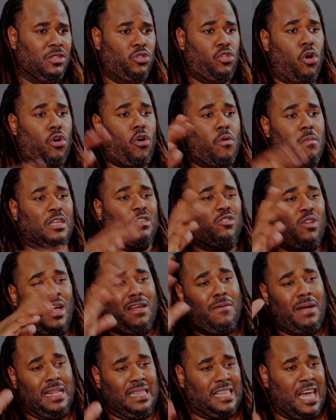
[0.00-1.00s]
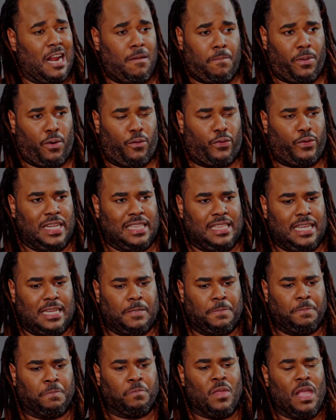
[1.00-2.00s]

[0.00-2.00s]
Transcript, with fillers: Dios comenzó a levantar profetas.